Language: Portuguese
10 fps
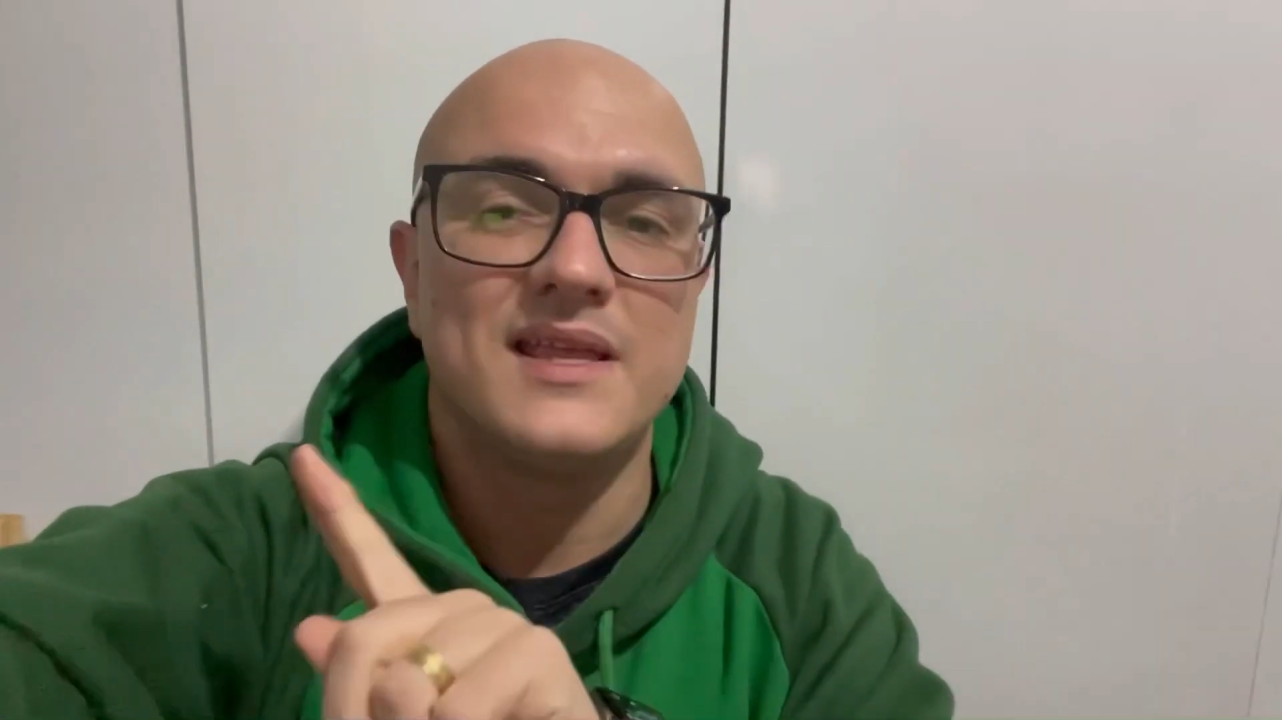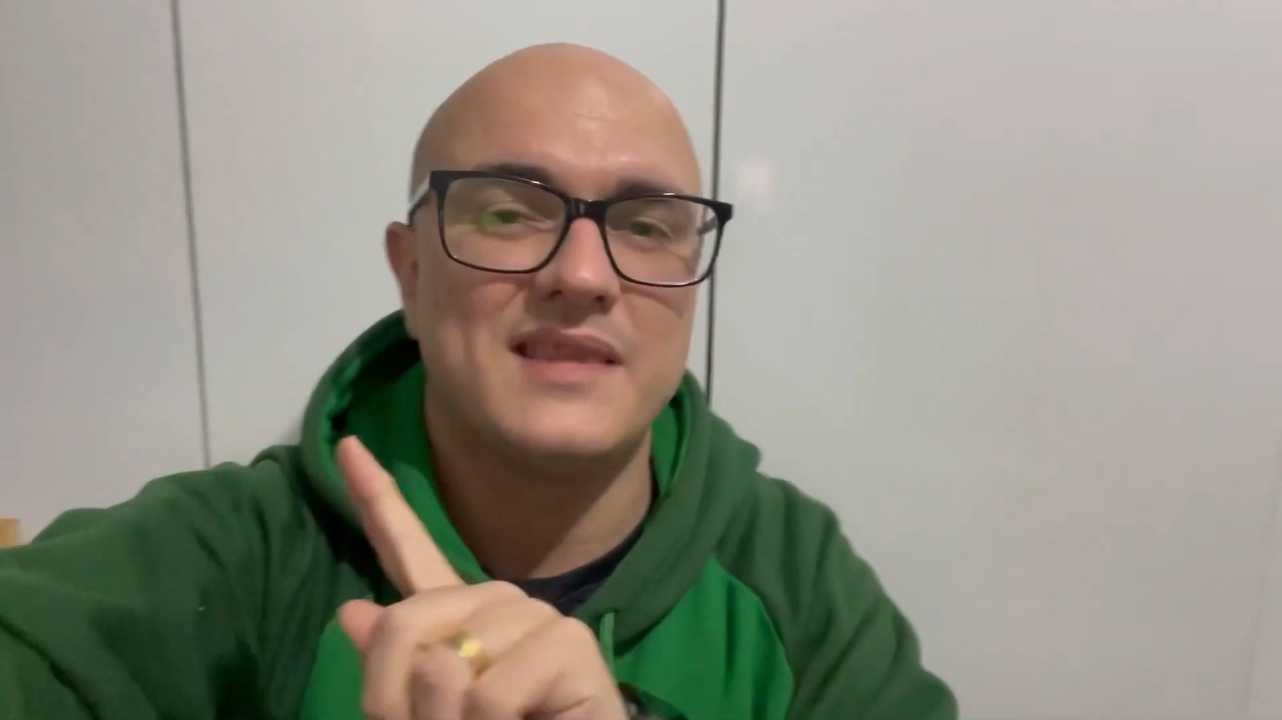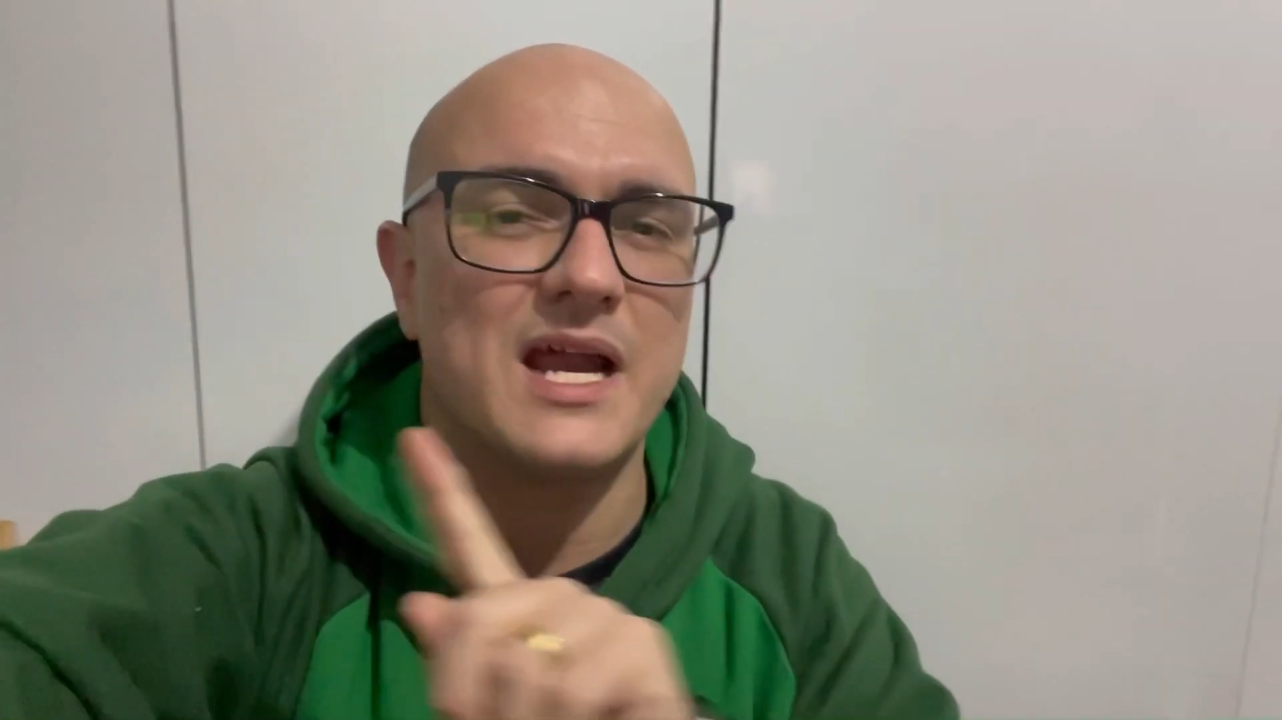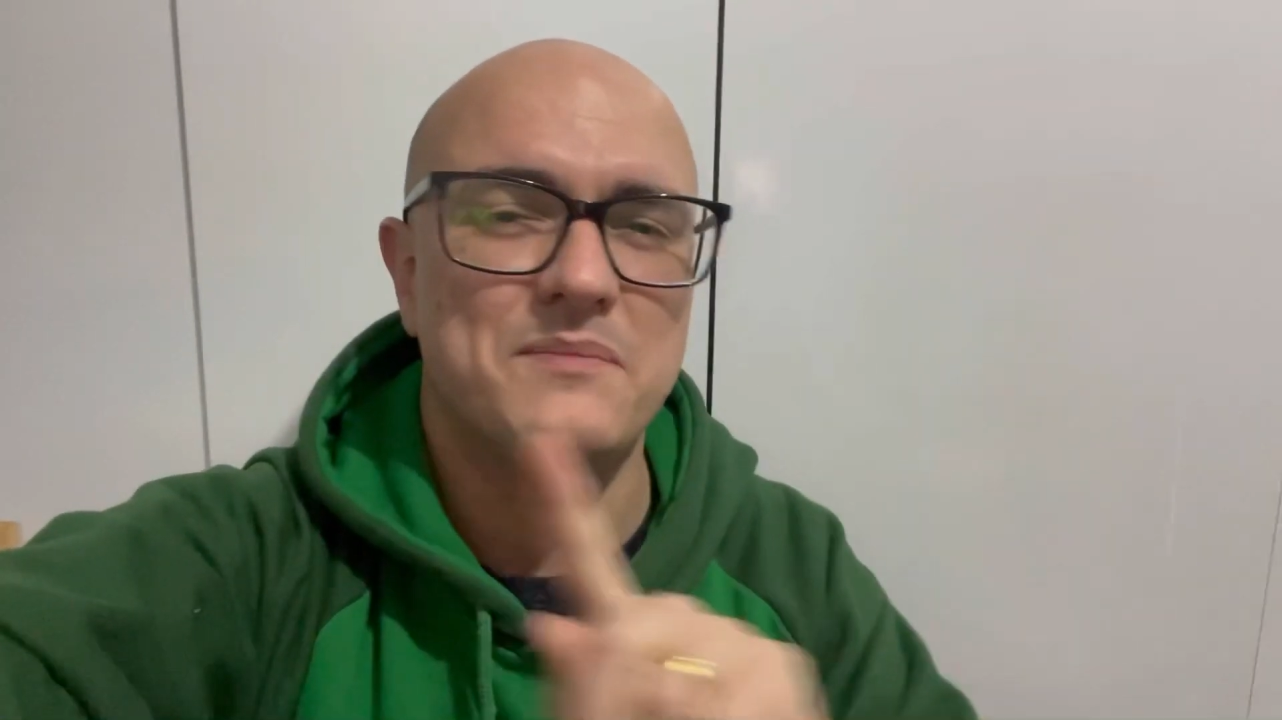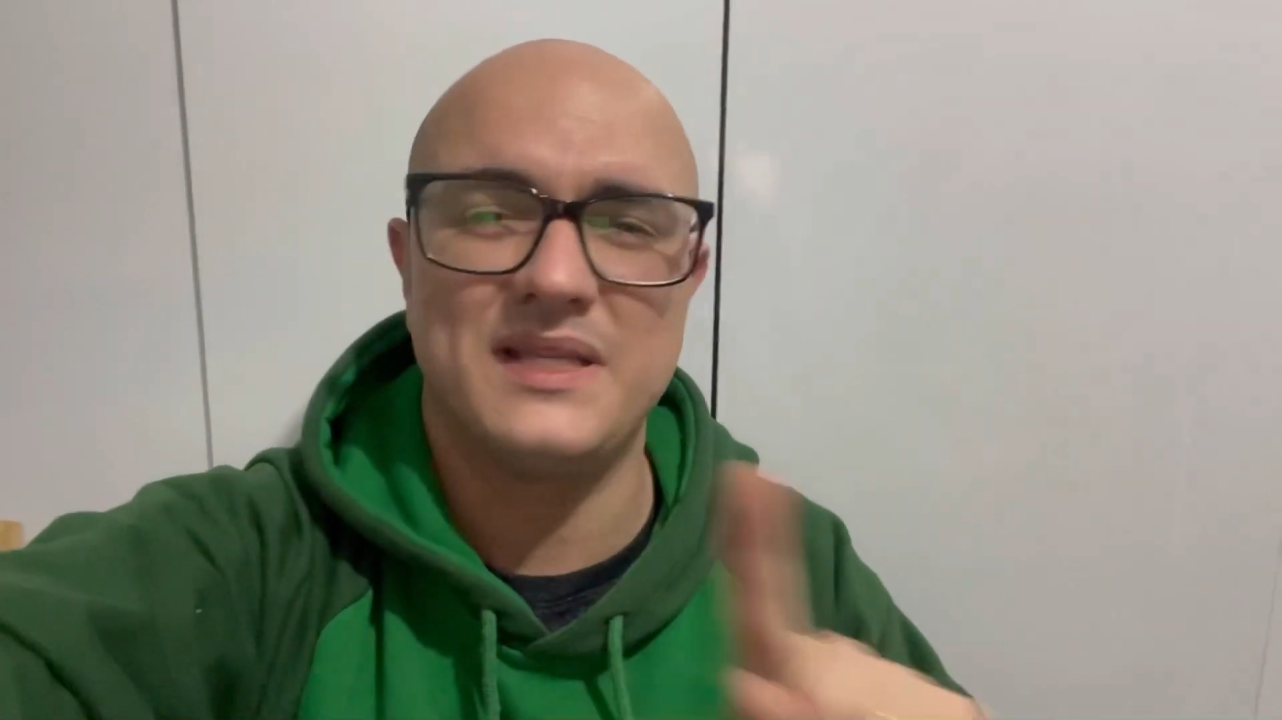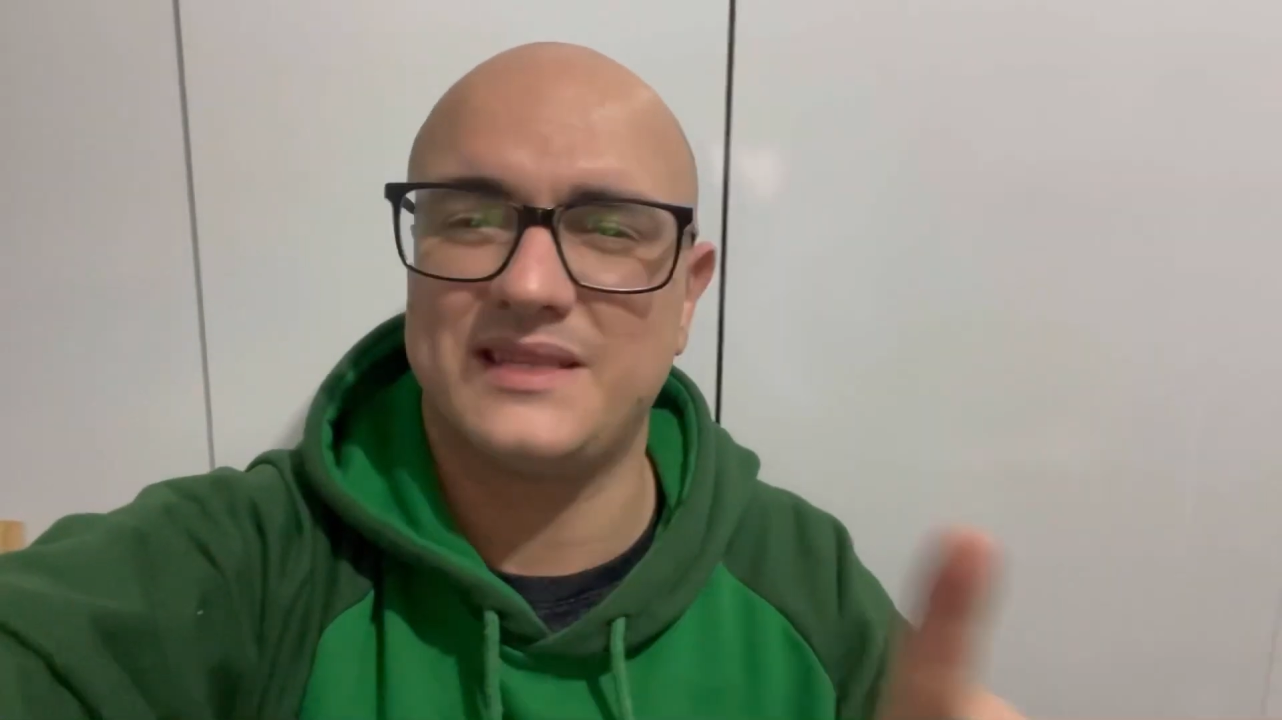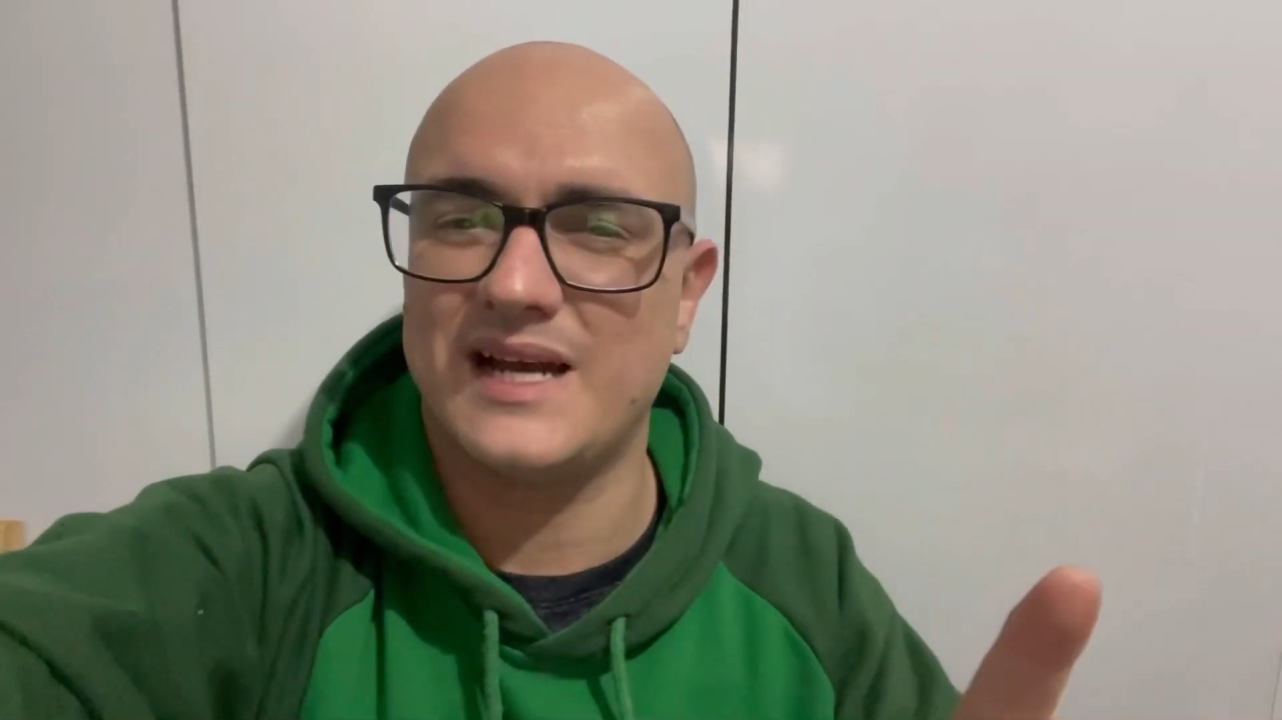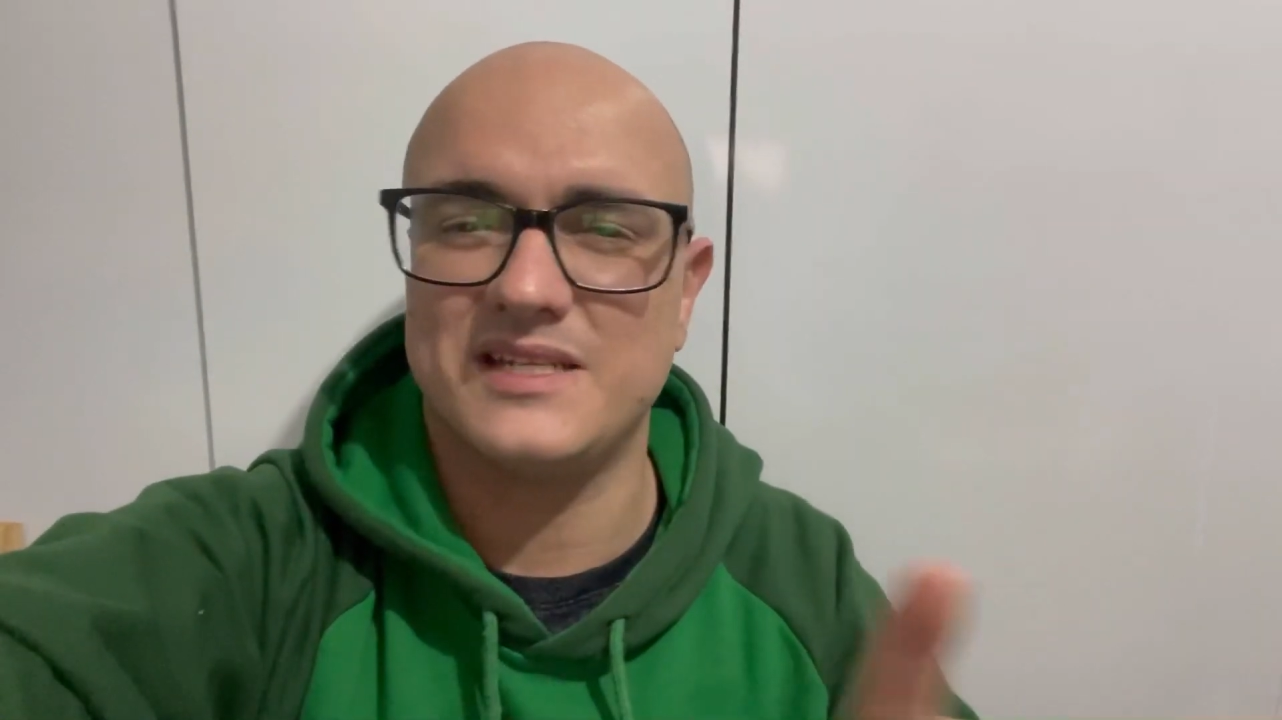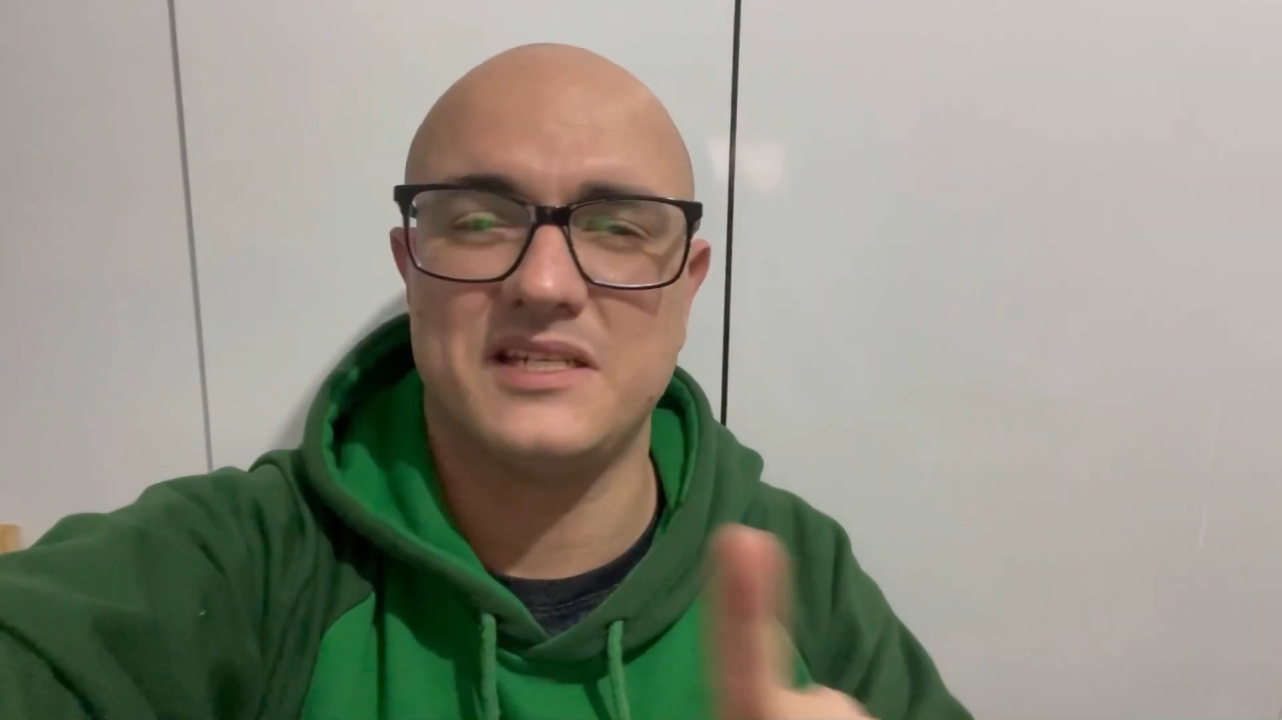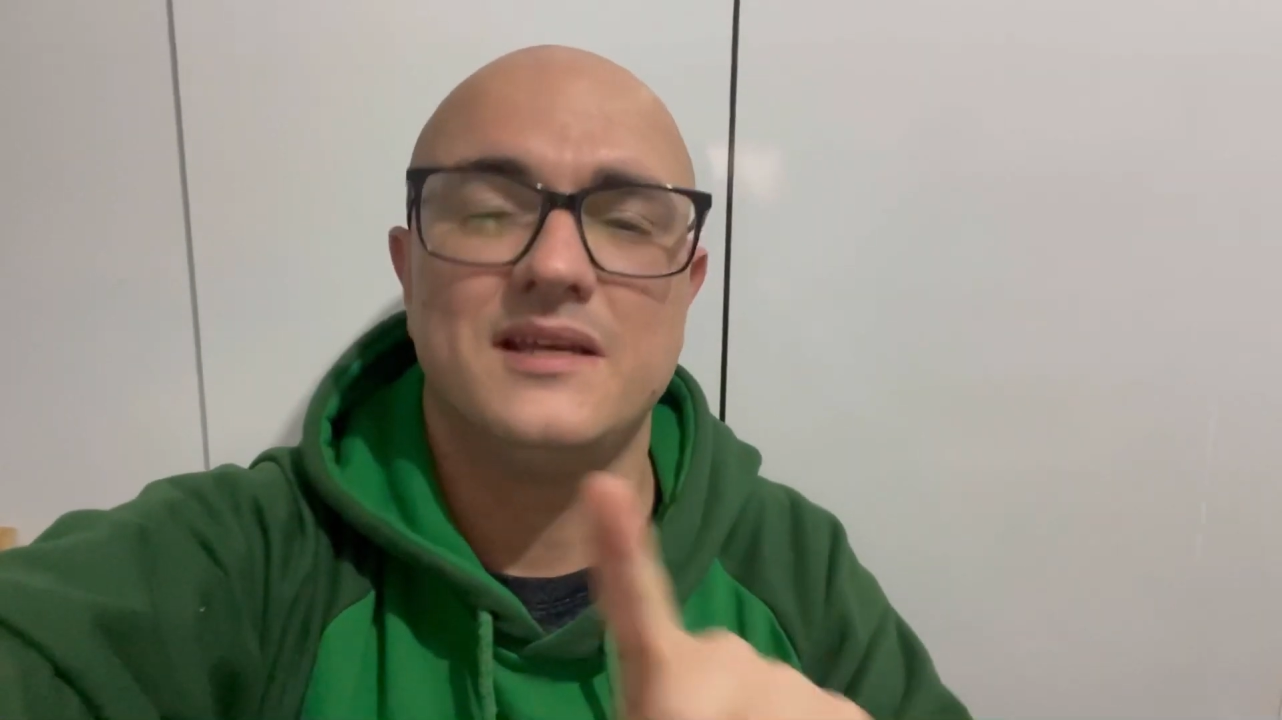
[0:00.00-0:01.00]
da
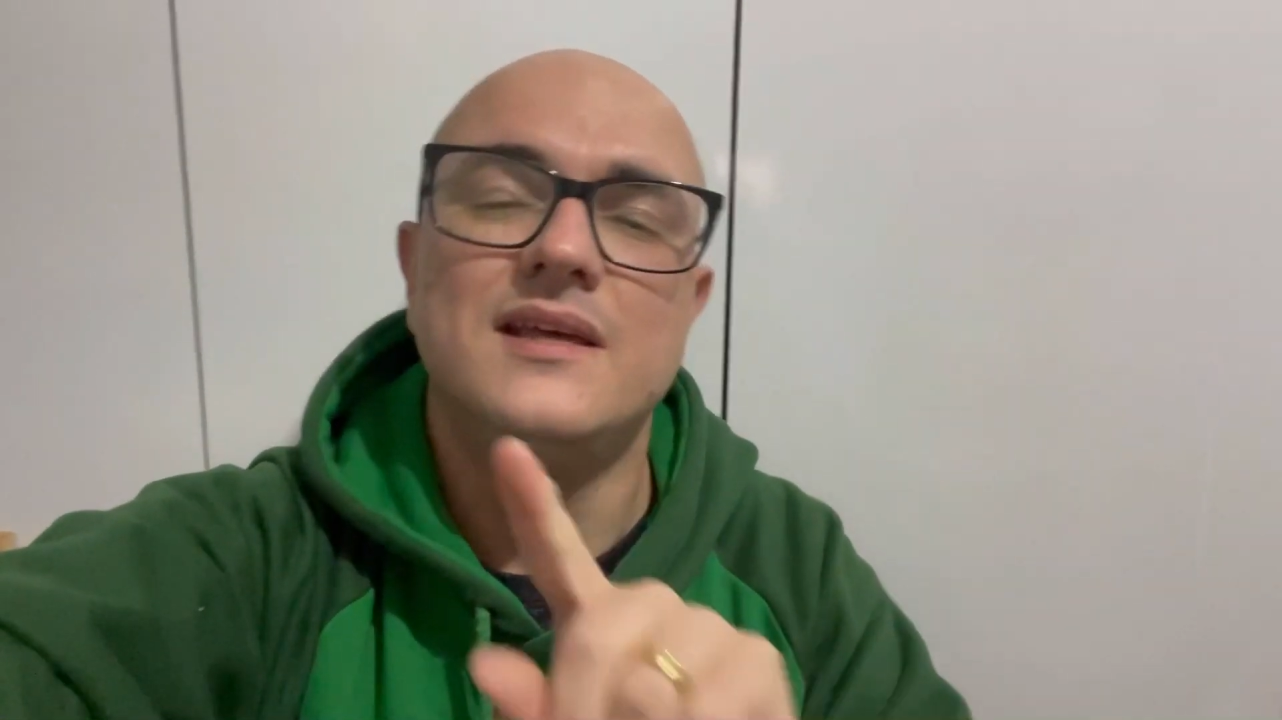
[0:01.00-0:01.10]
arbitragem